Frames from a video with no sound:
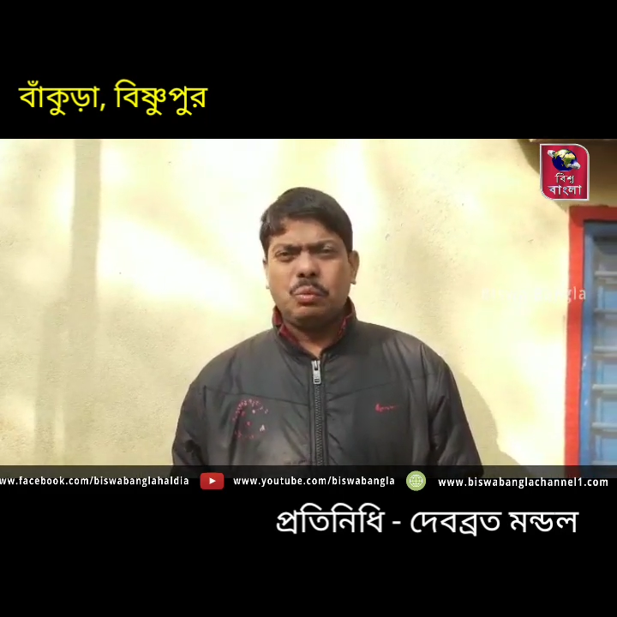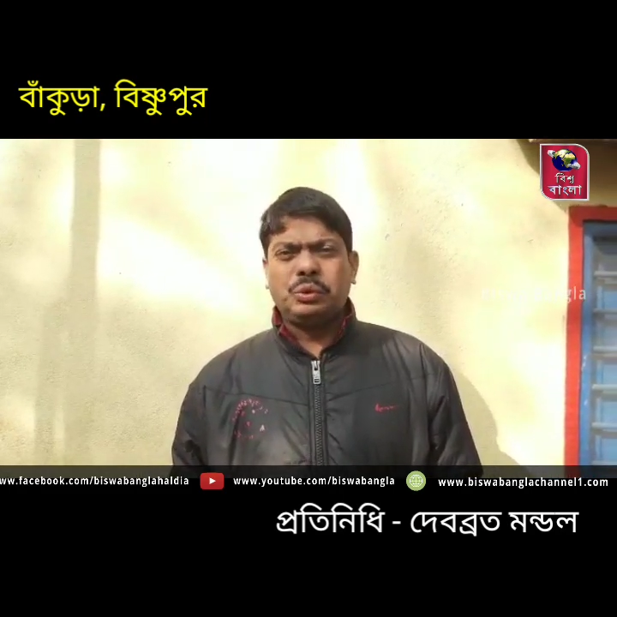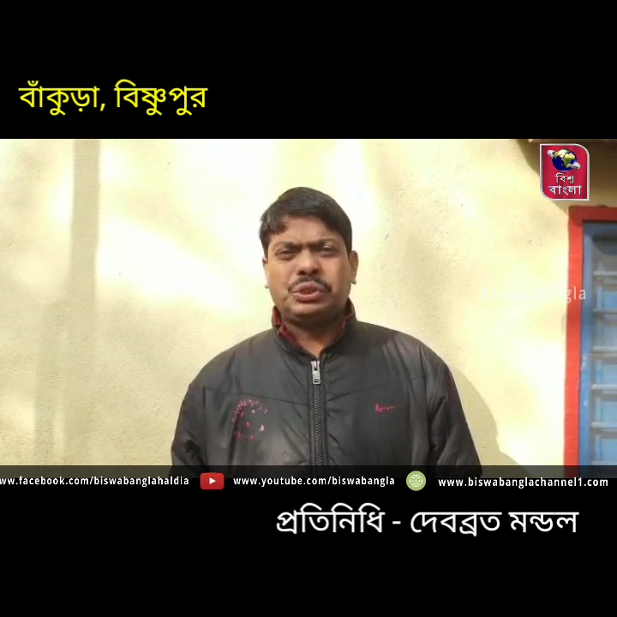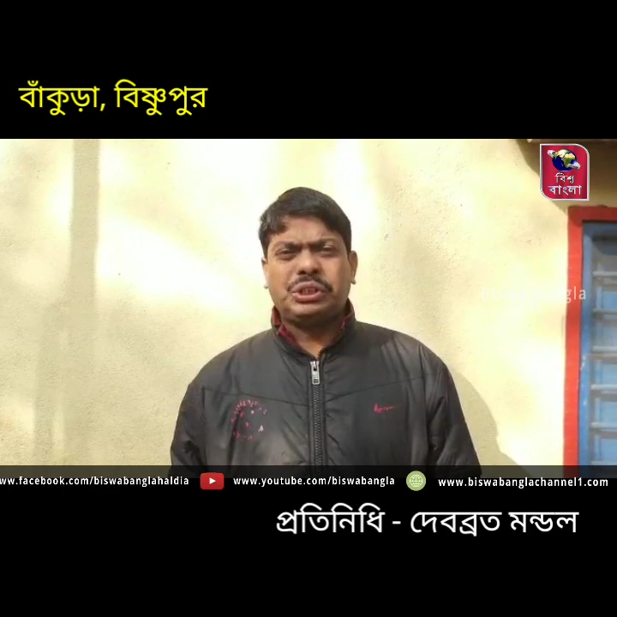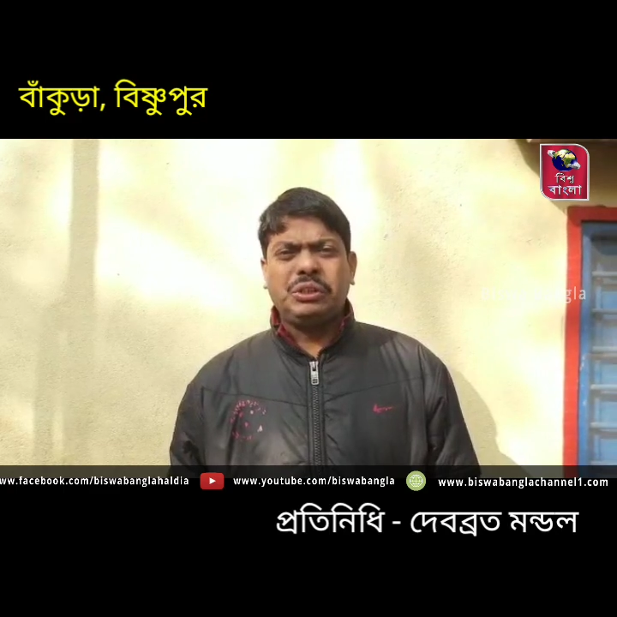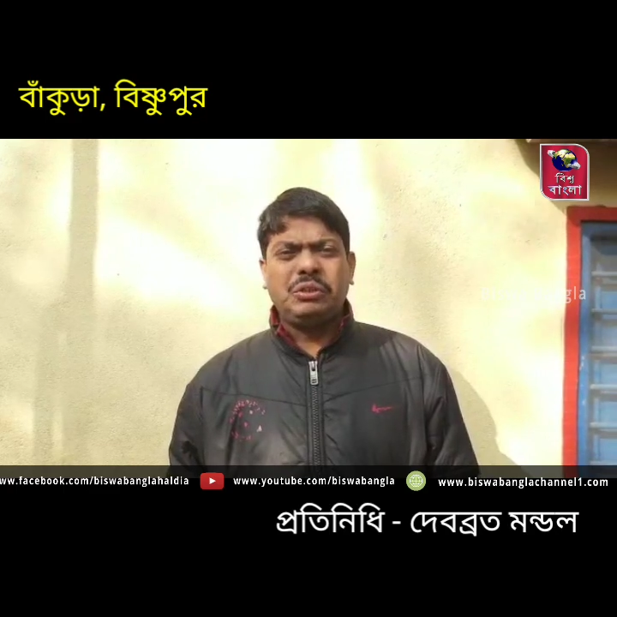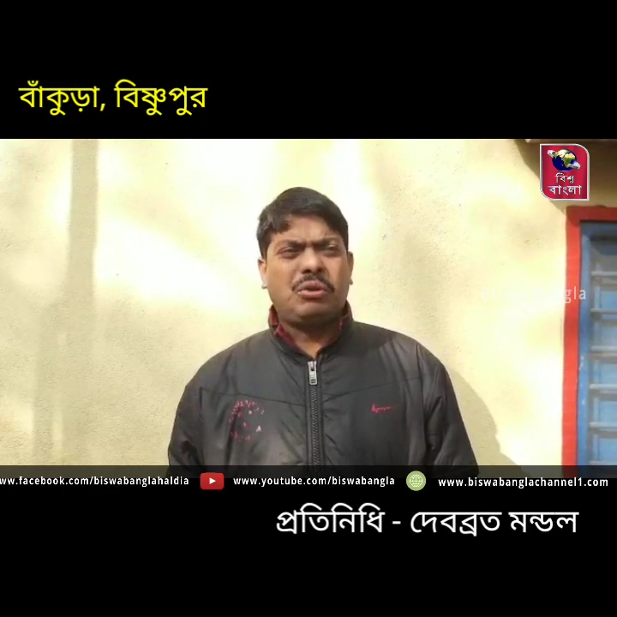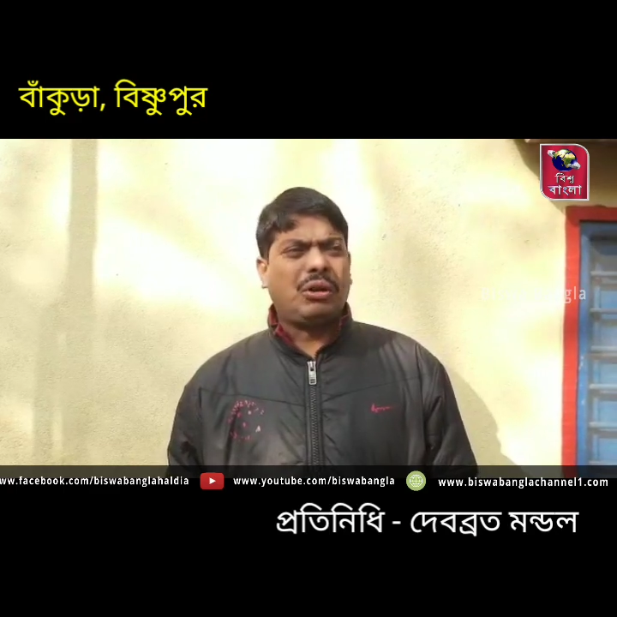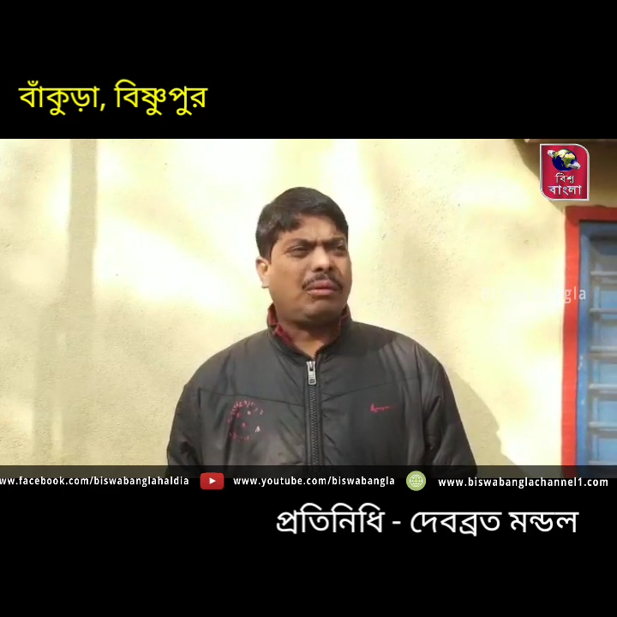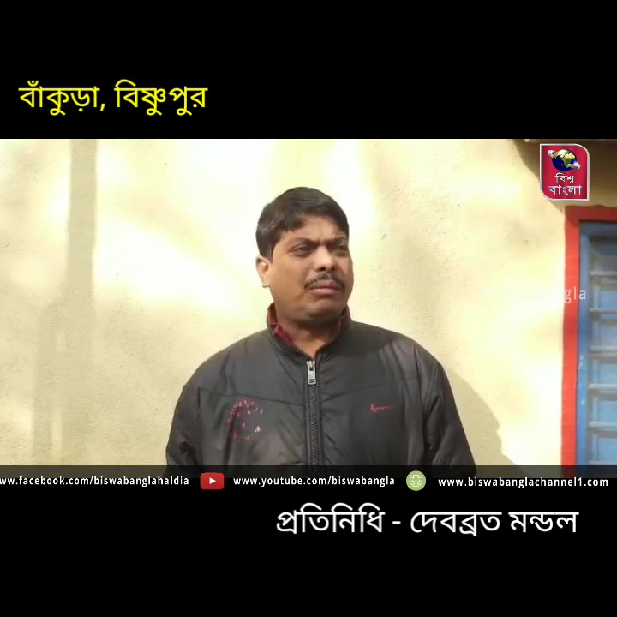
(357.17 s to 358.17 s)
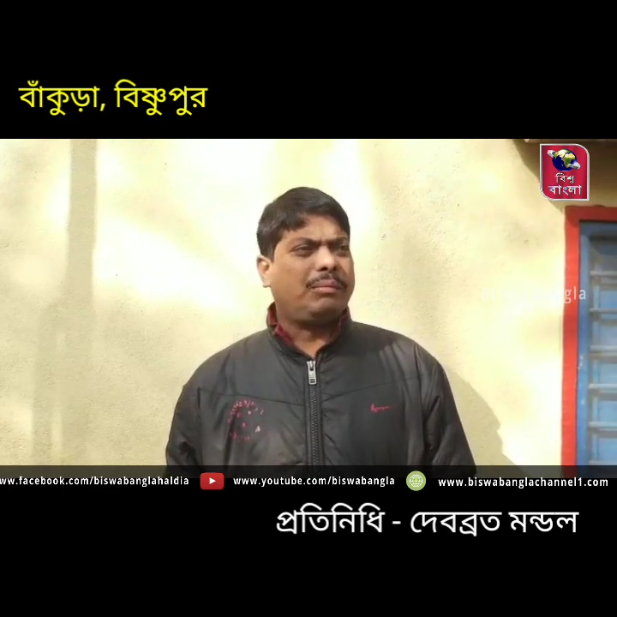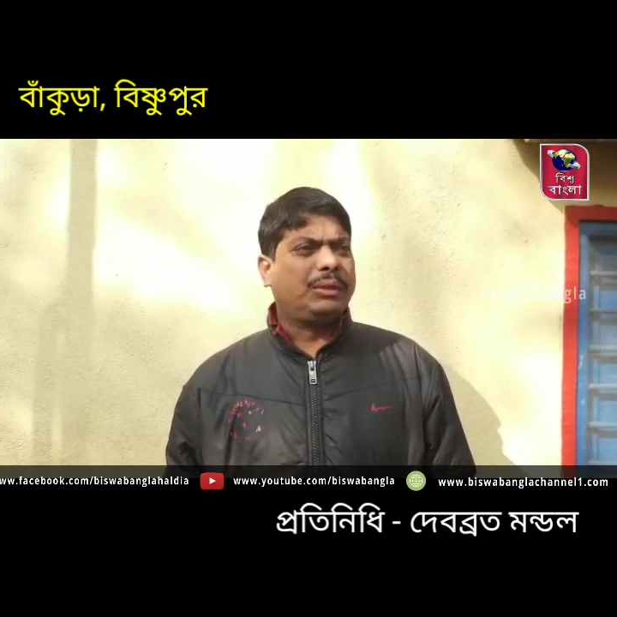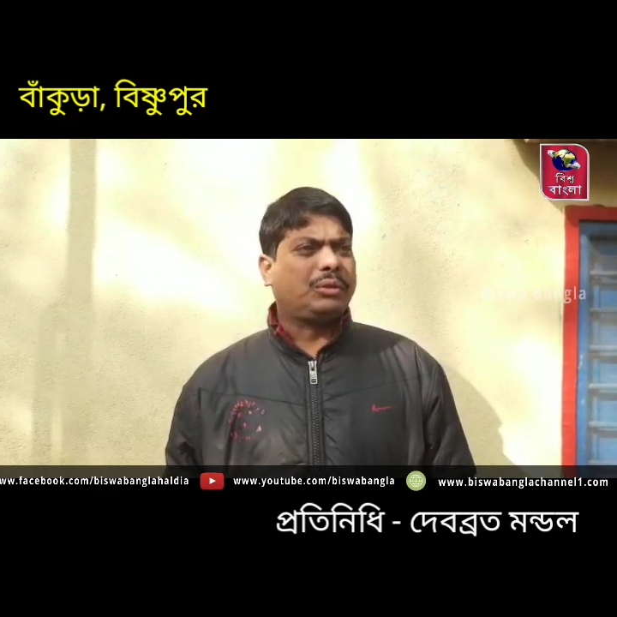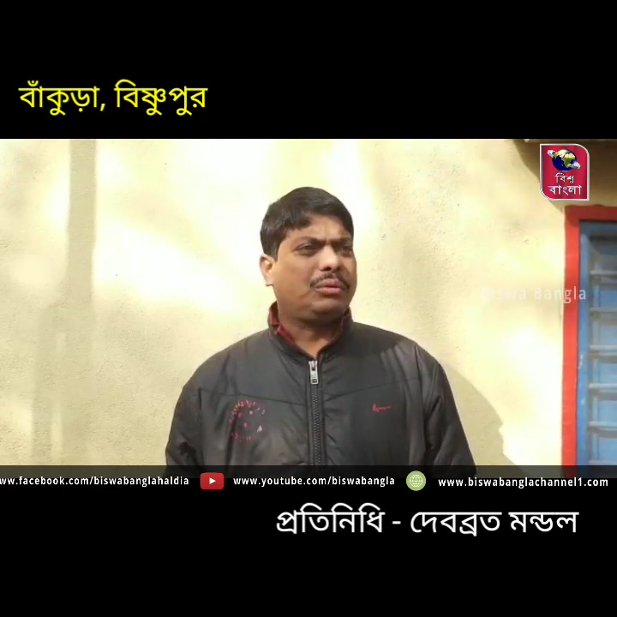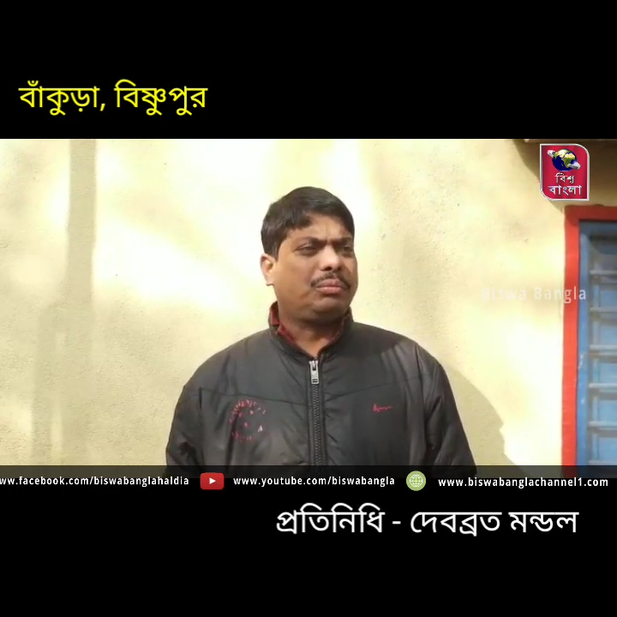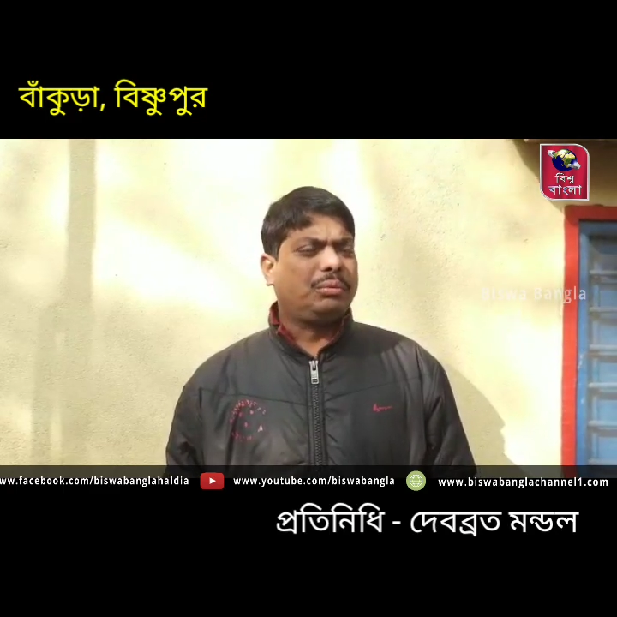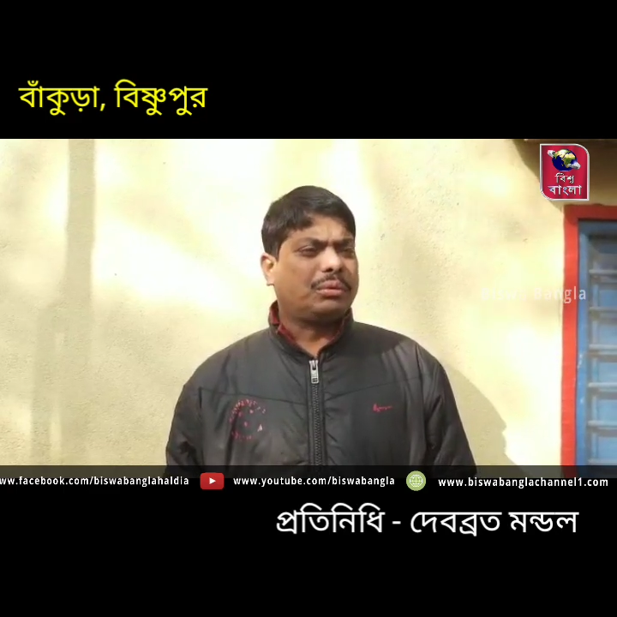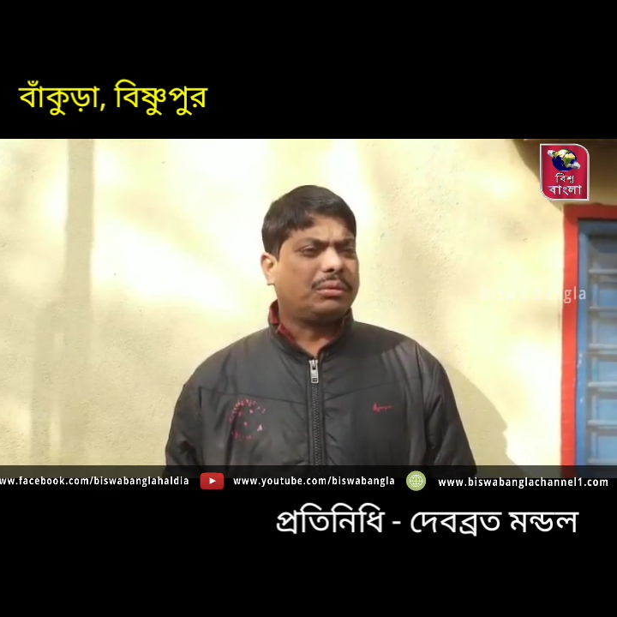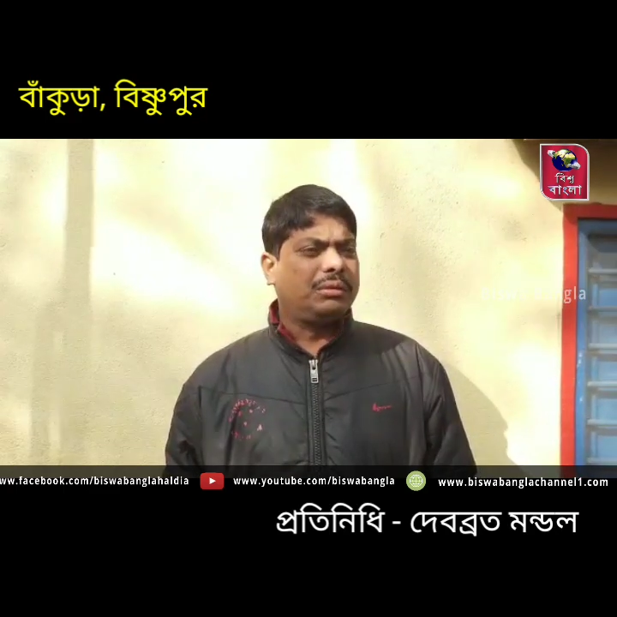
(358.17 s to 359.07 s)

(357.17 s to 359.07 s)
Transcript: উচ্ছৃঙ্খলভাবে বিষ্ণুপুর